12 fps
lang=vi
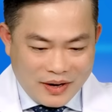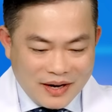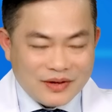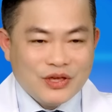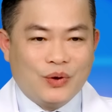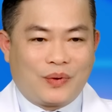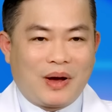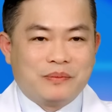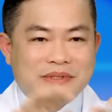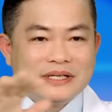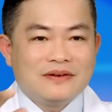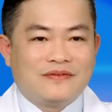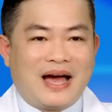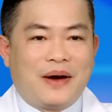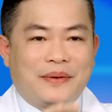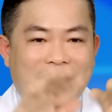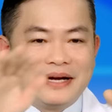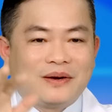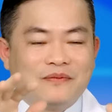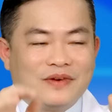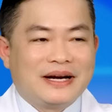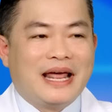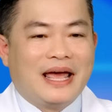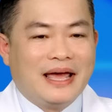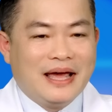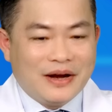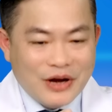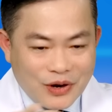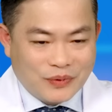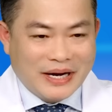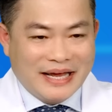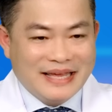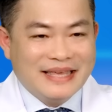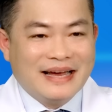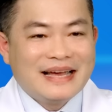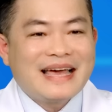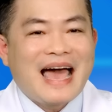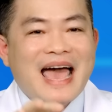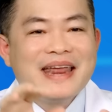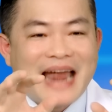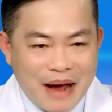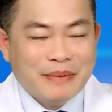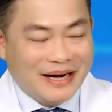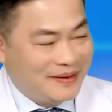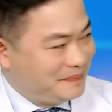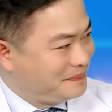rất nhiều công sức vào để trong vấn đề điều trị những cái đã bệnh.